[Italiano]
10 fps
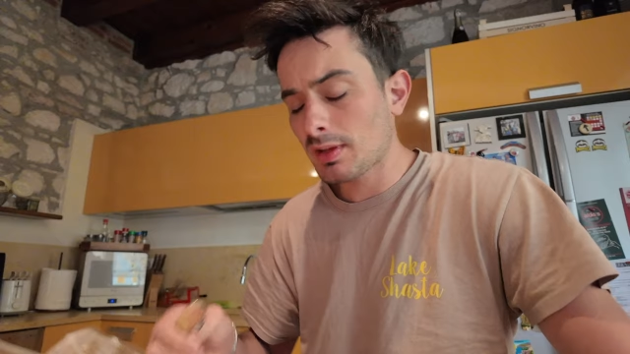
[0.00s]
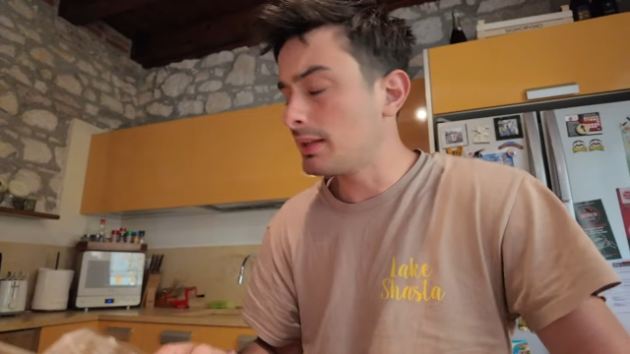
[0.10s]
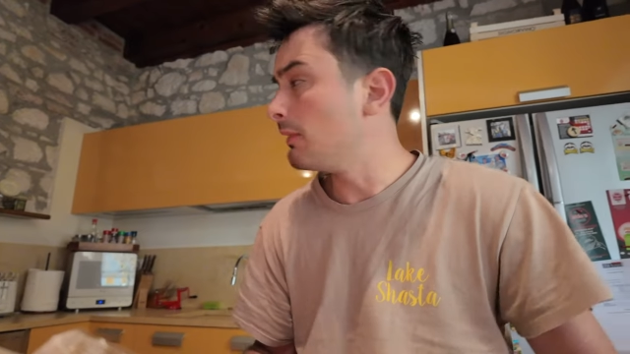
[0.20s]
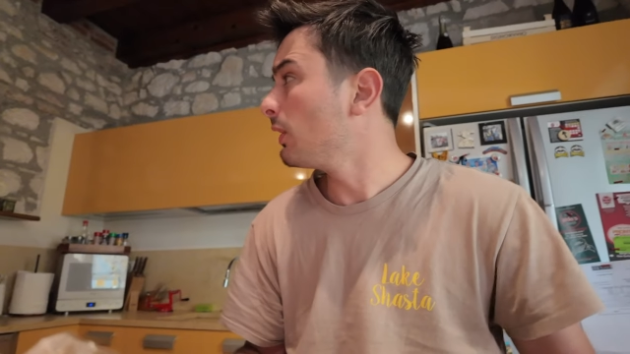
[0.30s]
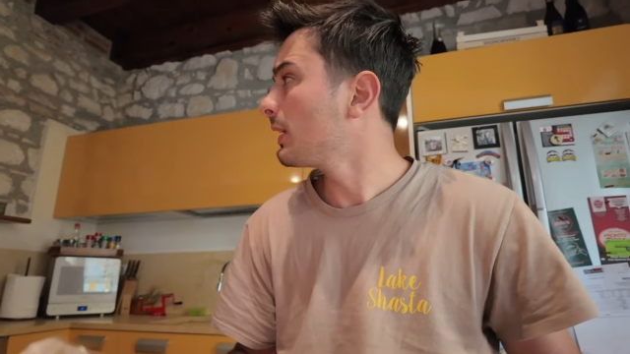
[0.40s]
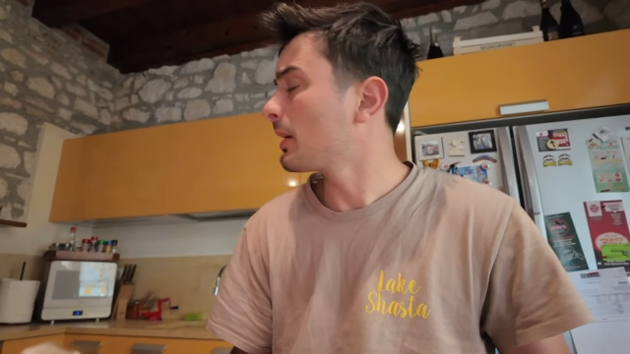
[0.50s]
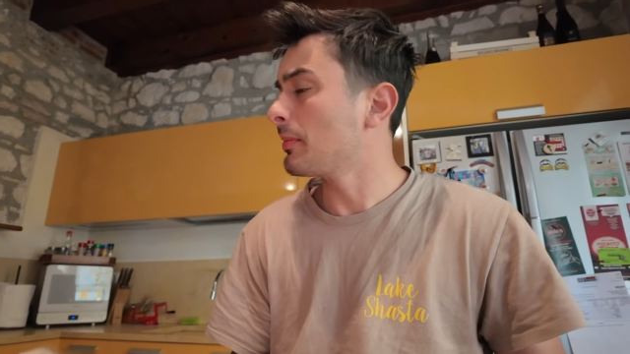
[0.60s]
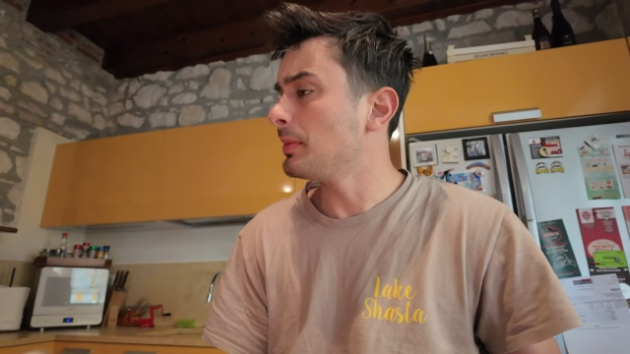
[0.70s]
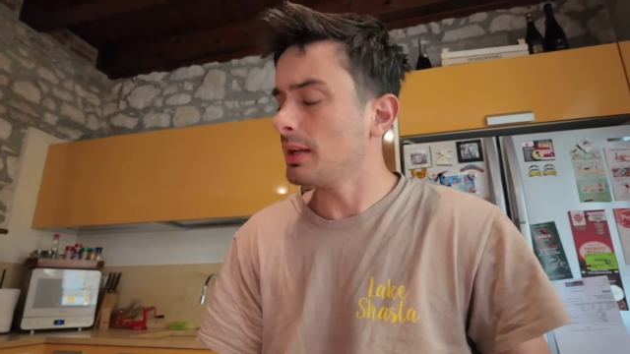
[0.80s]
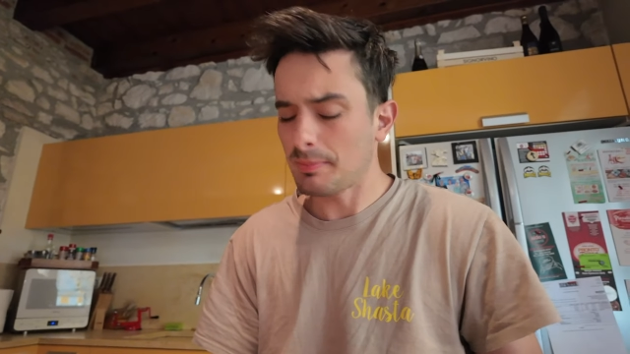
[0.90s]
Devo anche
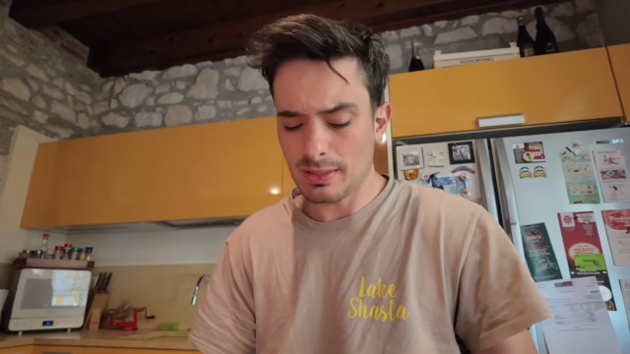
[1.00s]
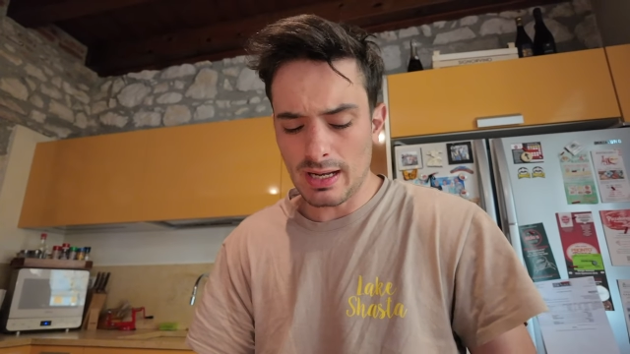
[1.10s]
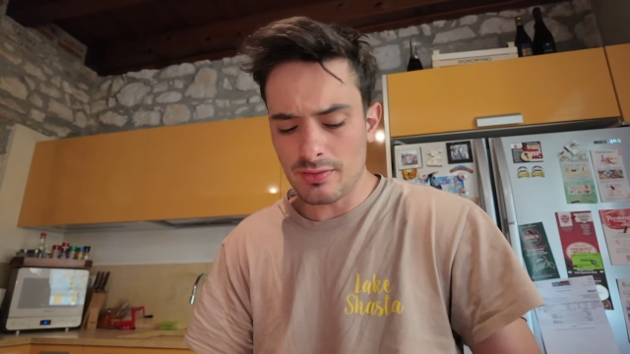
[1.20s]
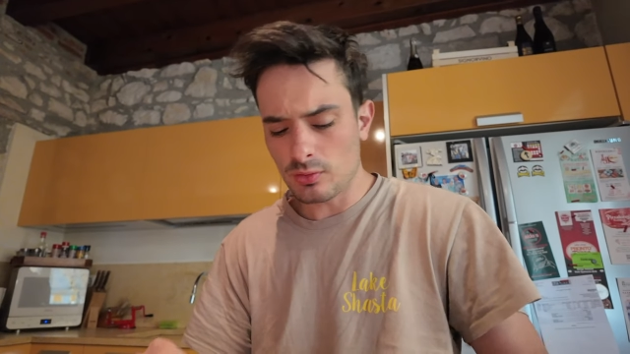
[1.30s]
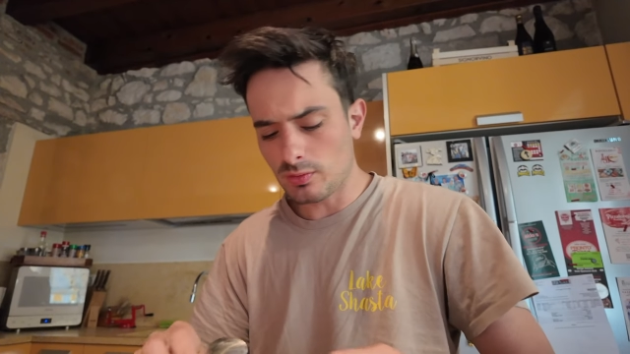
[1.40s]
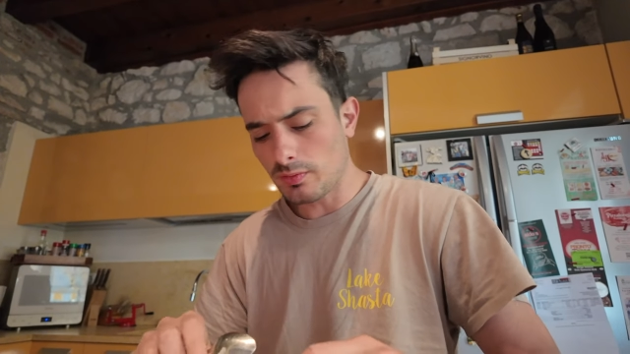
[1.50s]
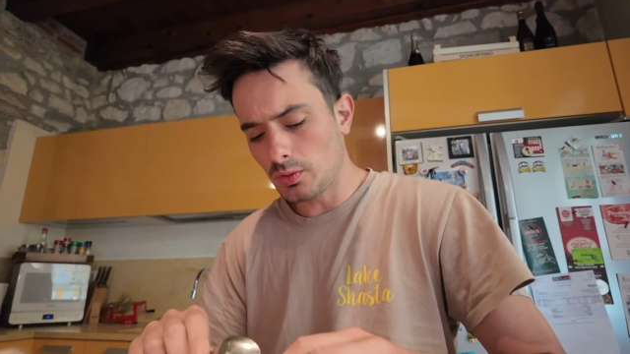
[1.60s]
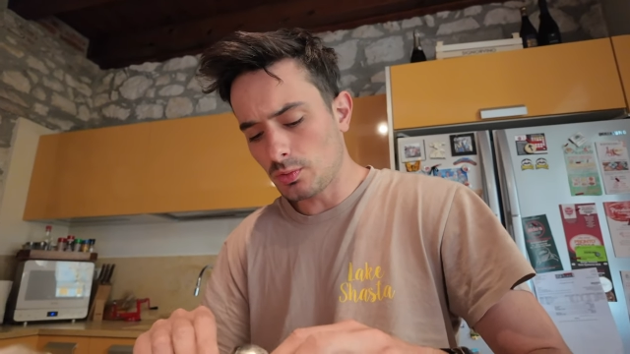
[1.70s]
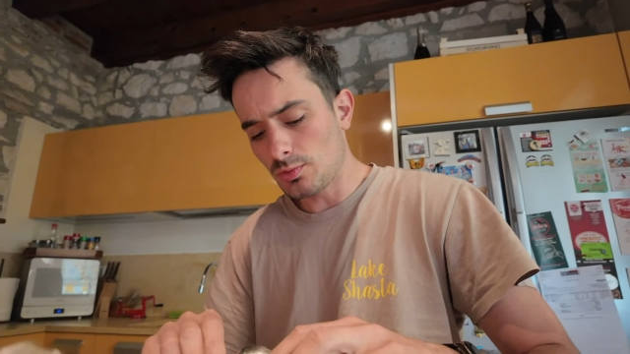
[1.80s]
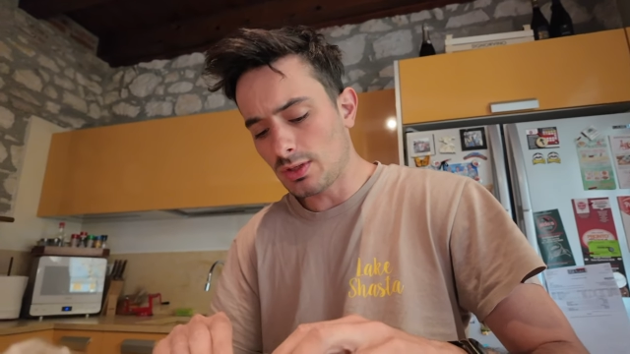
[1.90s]
capire a pranzo cosa
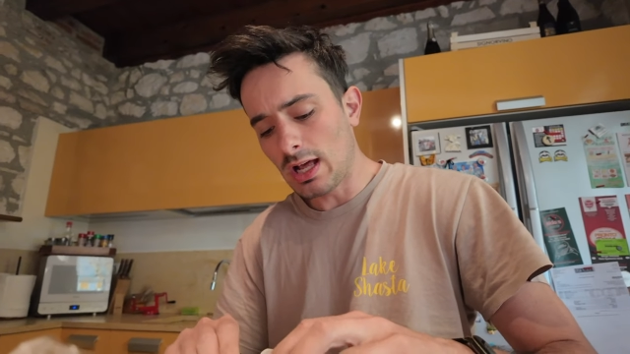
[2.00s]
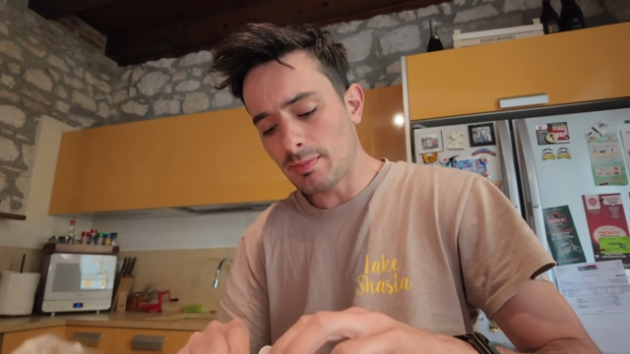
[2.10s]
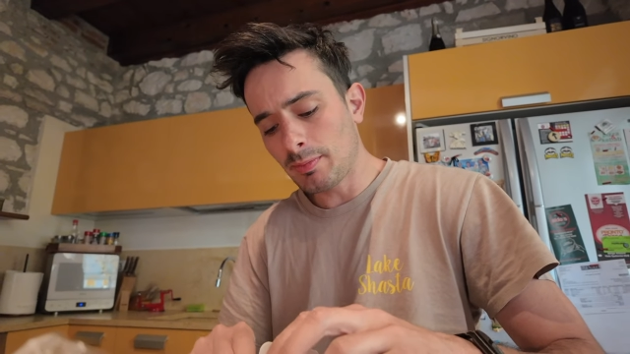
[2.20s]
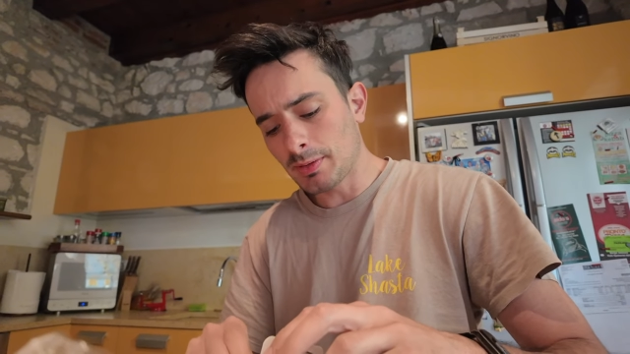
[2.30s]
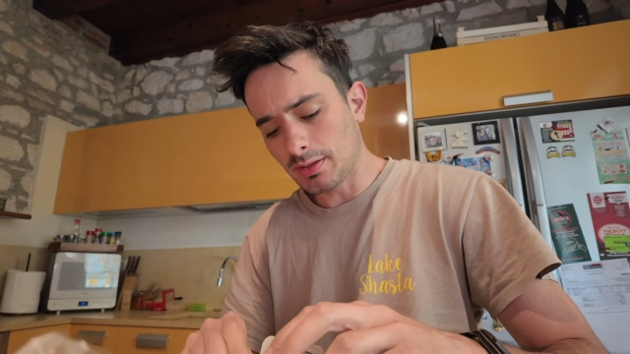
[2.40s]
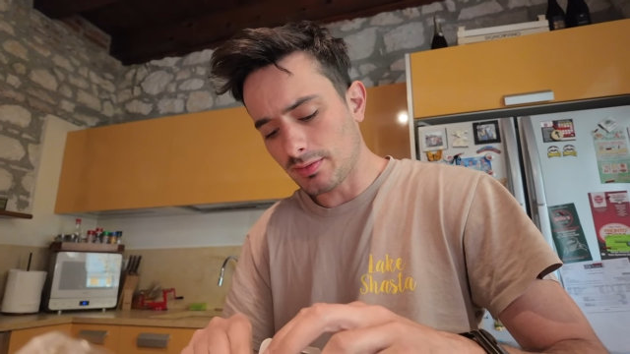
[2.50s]
voglio cucinarmi perché